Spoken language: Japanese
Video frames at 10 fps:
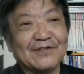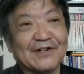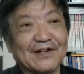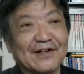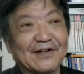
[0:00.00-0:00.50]

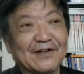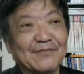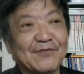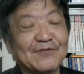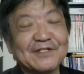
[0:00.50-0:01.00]

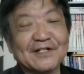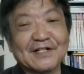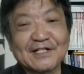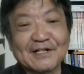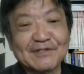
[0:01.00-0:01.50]
えー、僕なん
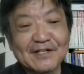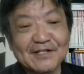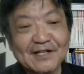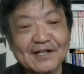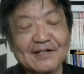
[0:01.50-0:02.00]
か比較
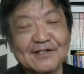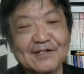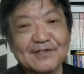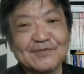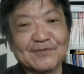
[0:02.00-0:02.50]
的
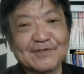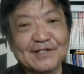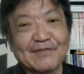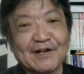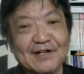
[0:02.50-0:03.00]
ねそこ
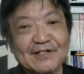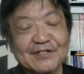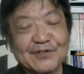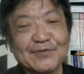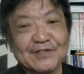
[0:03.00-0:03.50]
からは
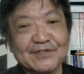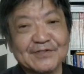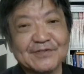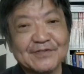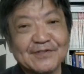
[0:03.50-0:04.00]
自由で
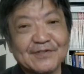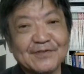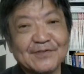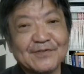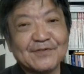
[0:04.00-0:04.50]
す
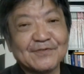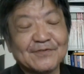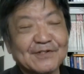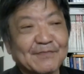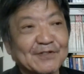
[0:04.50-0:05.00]

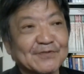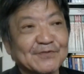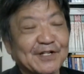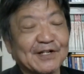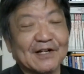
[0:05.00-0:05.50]
というのはまず
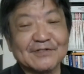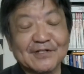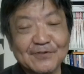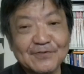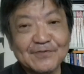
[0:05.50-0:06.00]

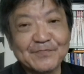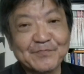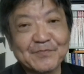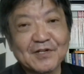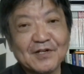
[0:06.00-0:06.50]
フリーランスでしょ
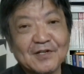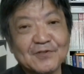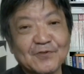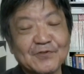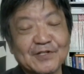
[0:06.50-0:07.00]

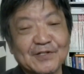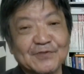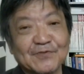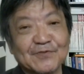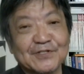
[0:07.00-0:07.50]
組織
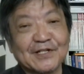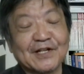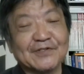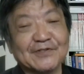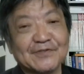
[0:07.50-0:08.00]
に属して
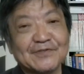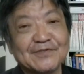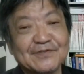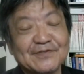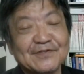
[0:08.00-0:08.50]
ないでしょ
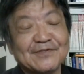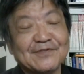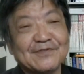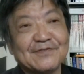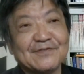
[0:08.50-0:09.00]

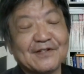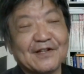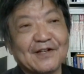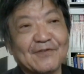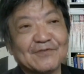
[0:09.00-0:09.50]

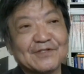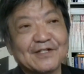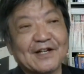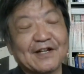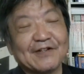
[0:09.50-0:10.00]
でお
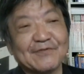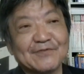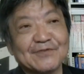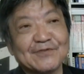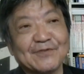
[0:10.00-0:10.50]
付き合いを
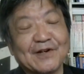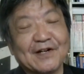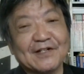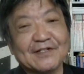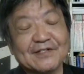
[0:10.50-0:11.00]
するの
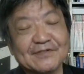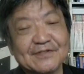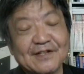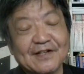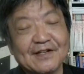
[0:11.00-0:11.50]
はで
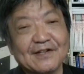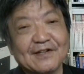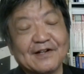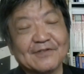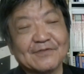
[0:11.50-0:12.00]
す
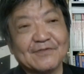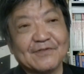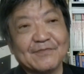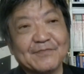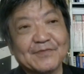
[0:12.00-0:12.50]
ねあ
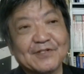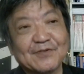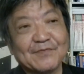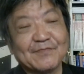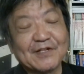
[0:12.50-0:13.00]
の
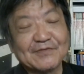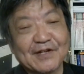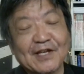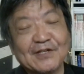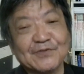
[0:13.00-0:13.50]
人まず
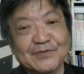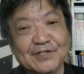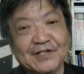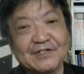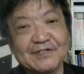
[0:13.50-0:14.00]
は編集者